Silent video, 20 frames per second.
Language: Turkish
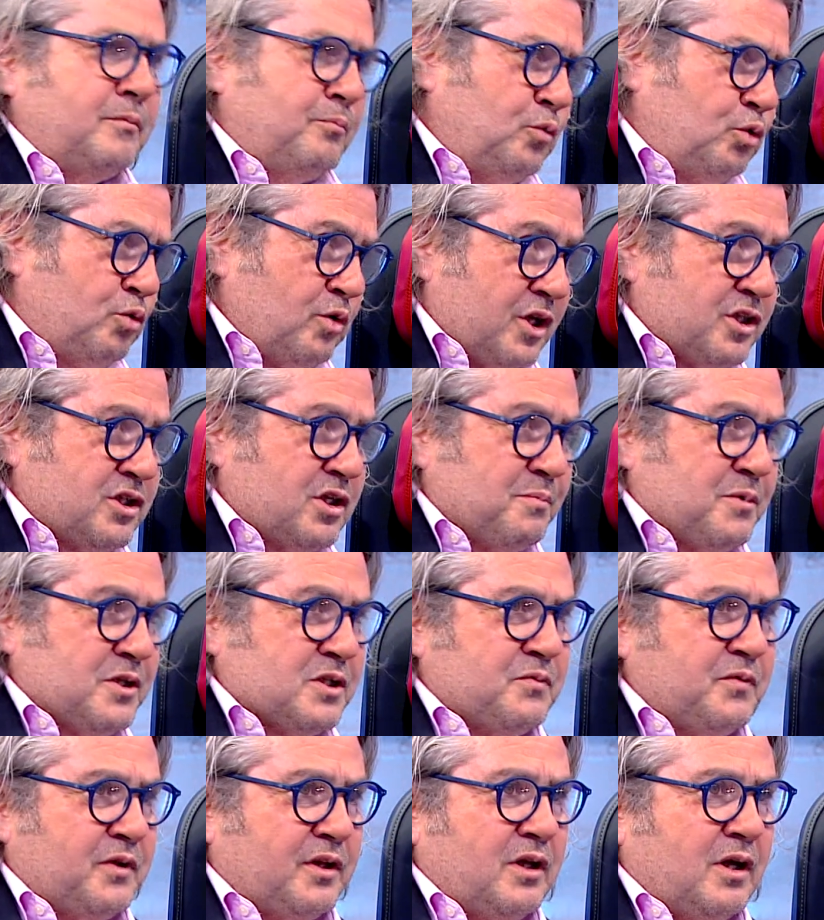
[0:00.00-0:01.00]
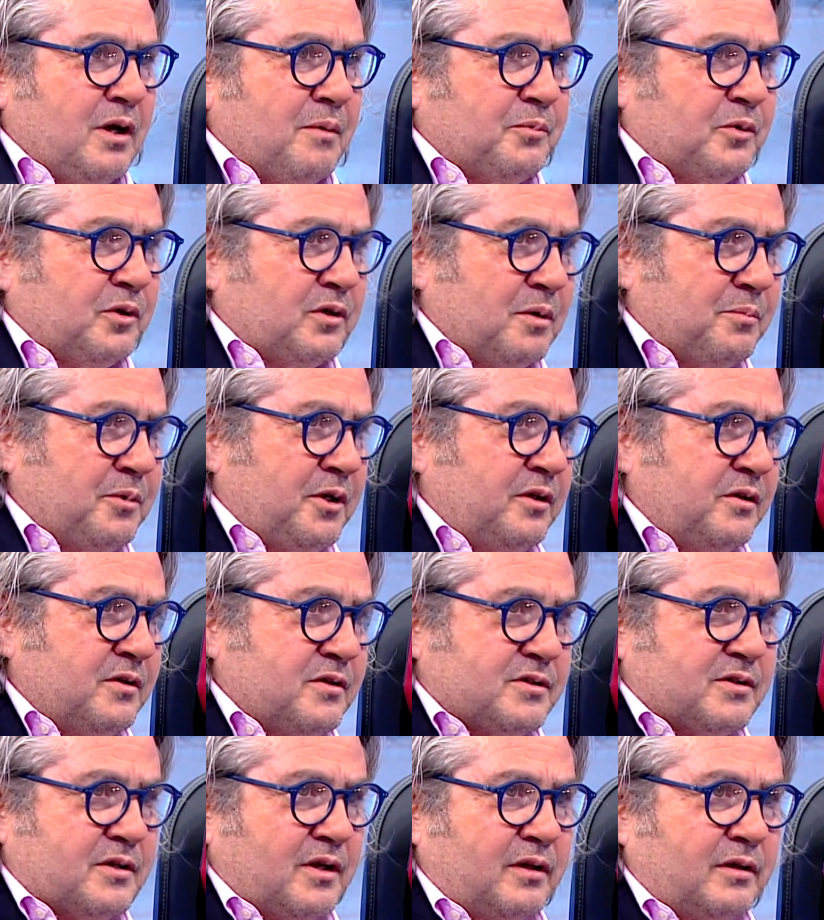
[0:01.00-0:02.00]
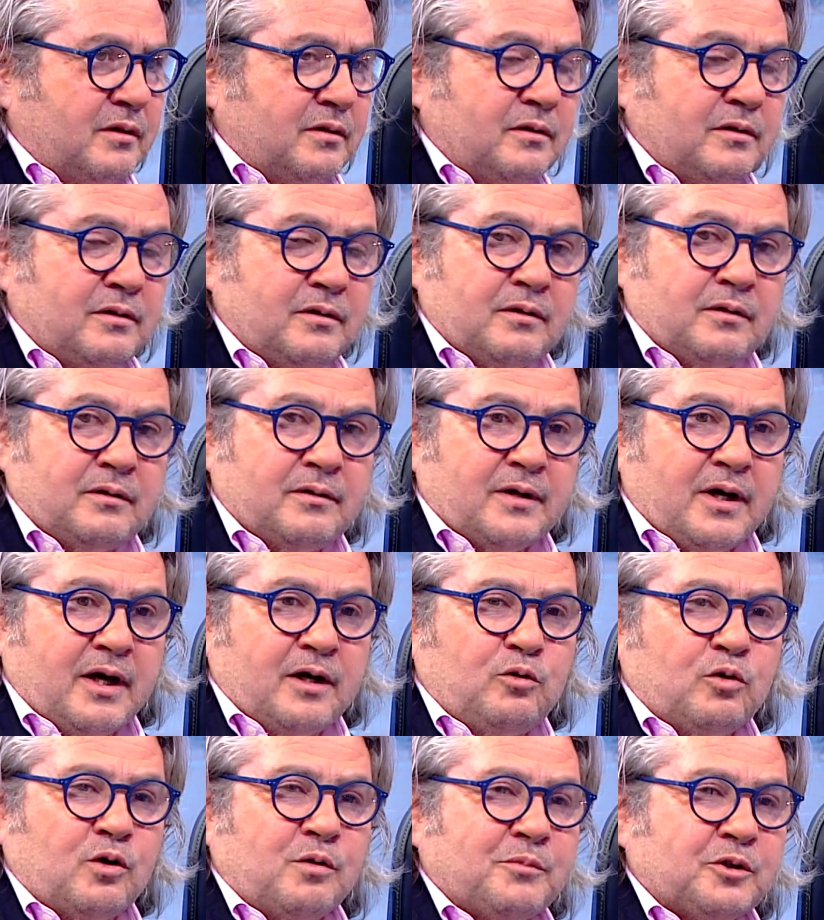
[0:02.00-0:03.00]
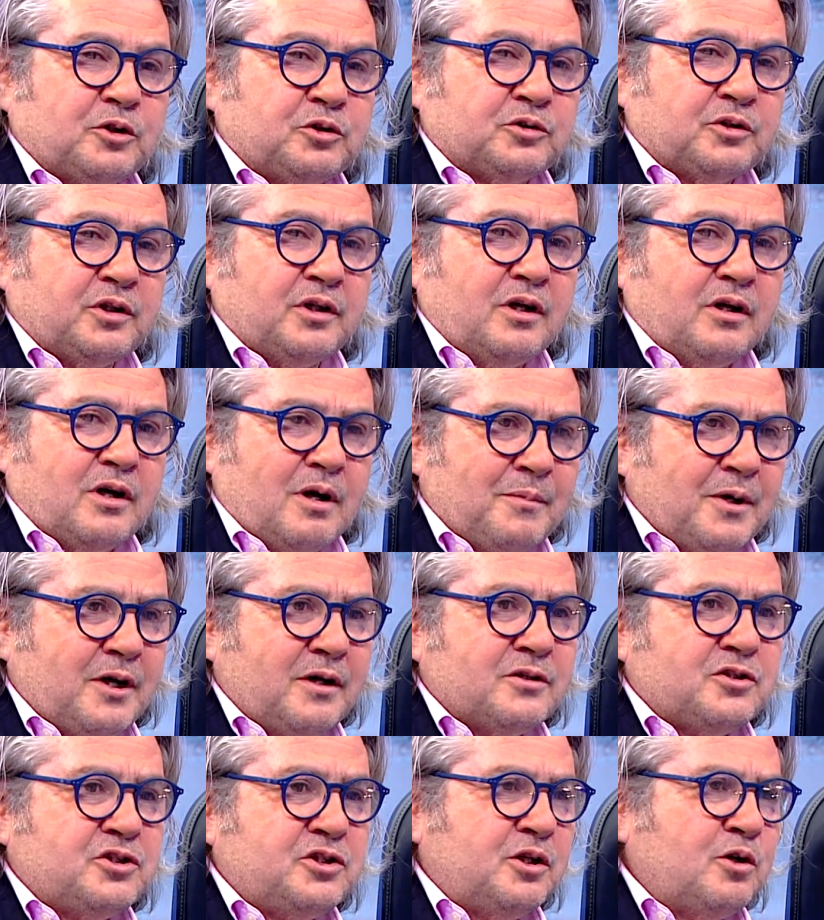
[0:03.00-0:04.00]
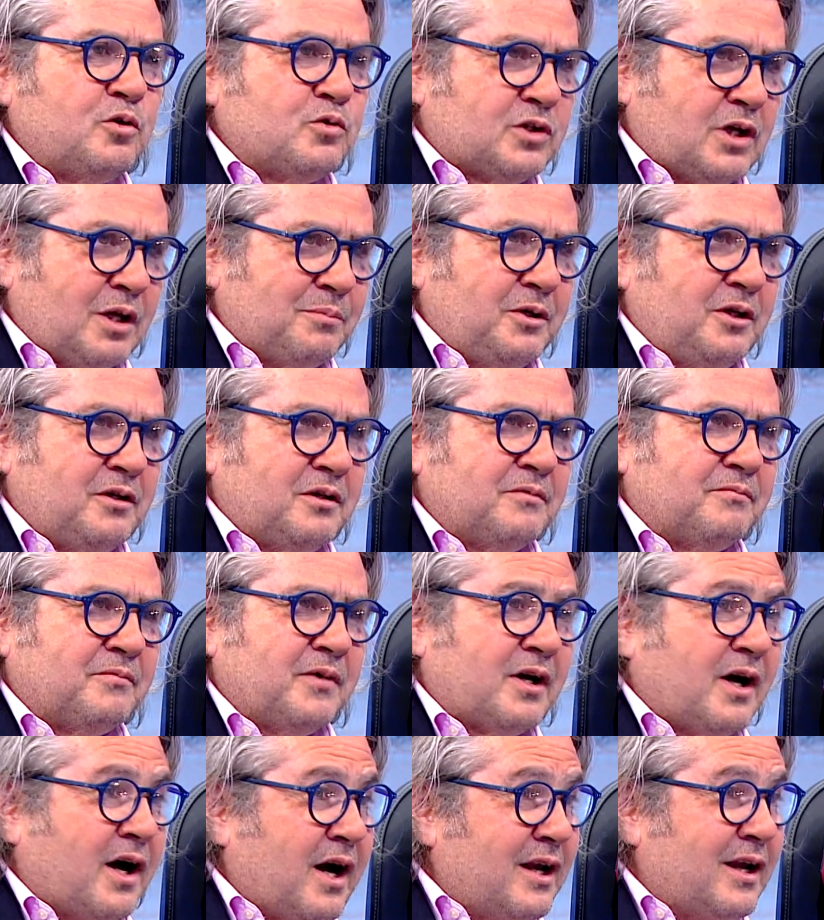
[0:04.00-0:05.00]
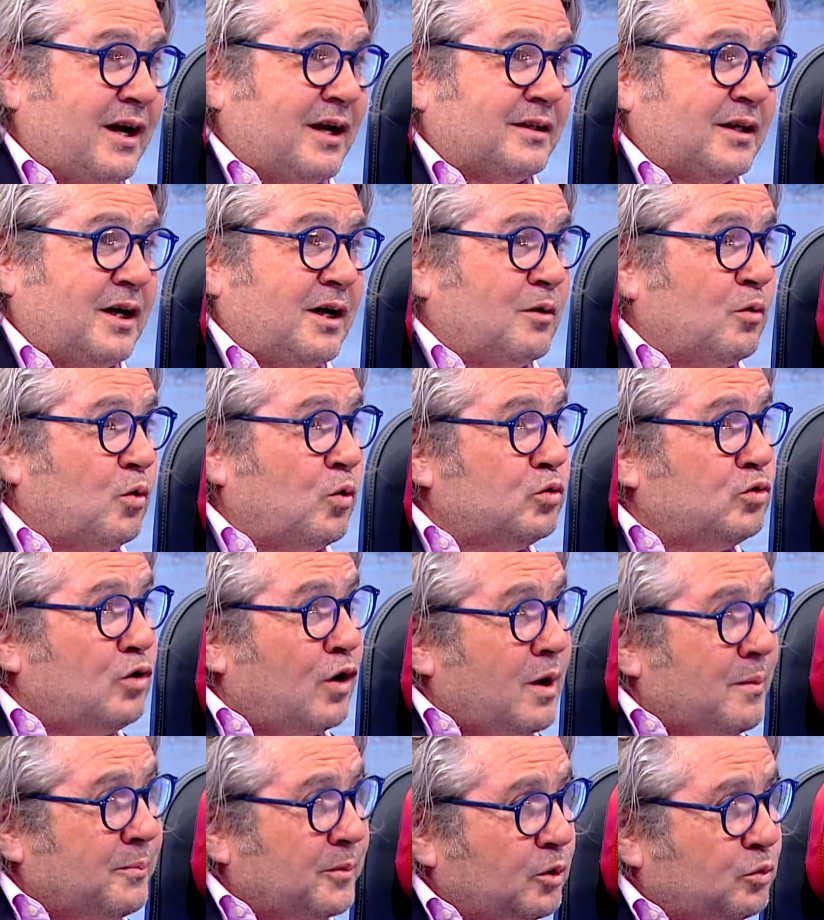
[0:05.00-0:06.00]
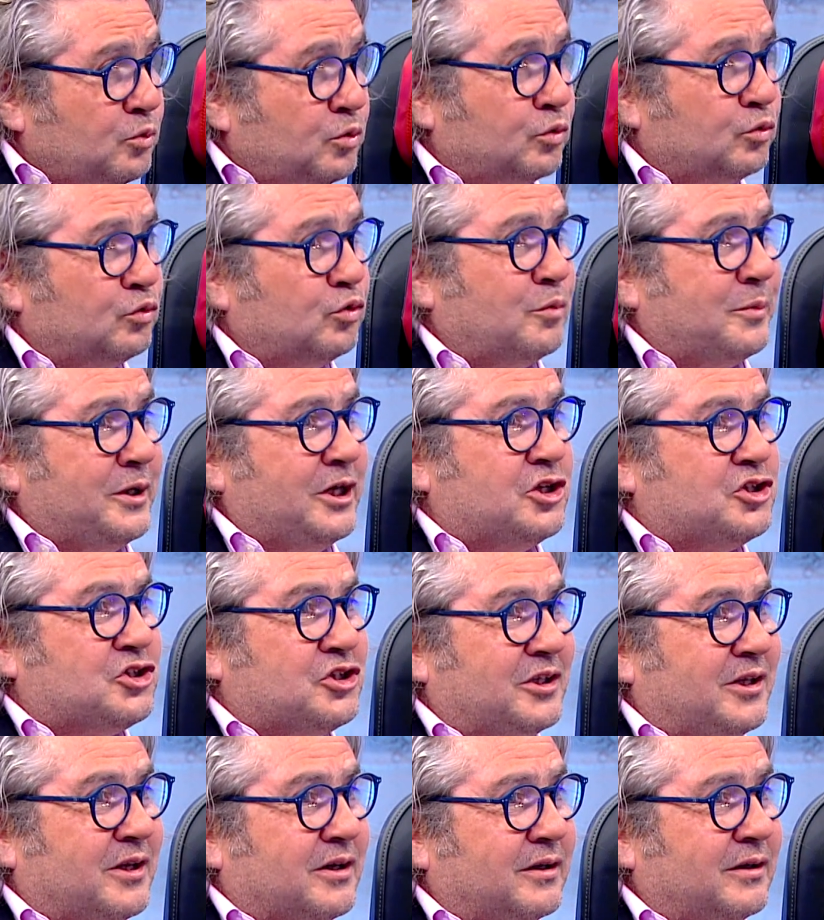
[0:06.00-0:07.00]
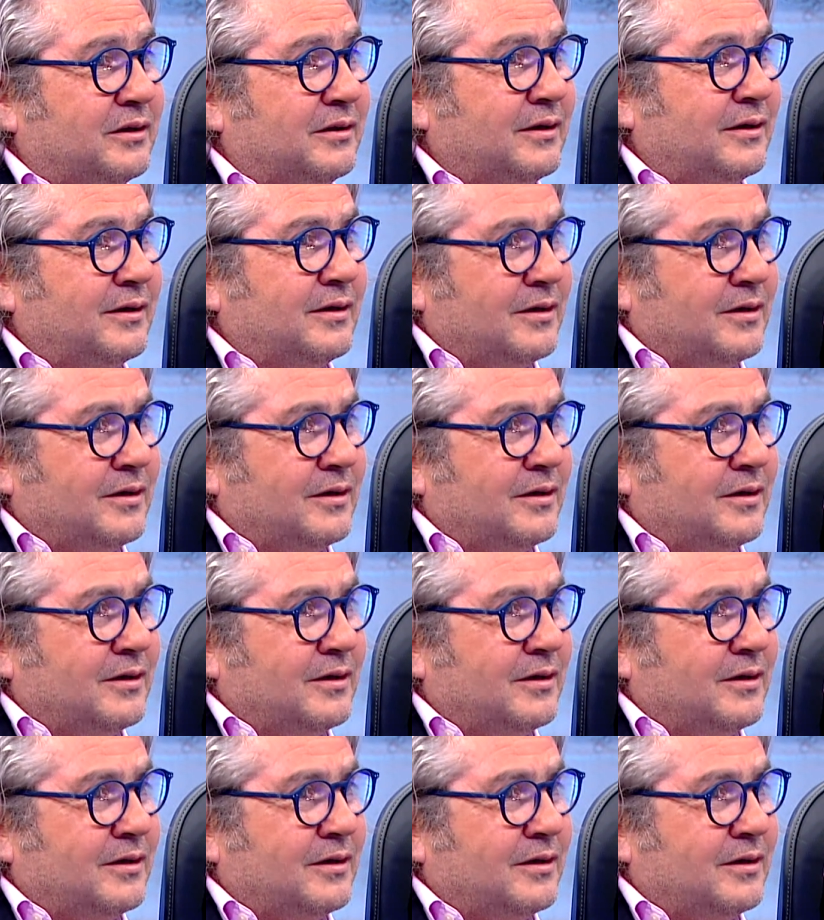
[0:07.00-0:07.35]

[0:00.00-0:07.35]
Bütün Asya Pasifik'te yaptık tabii Hindistan e, dahil olmak üzere ama Çin'e özel bilgim var. Hala da o dönemde kurduğum ilişkilerin,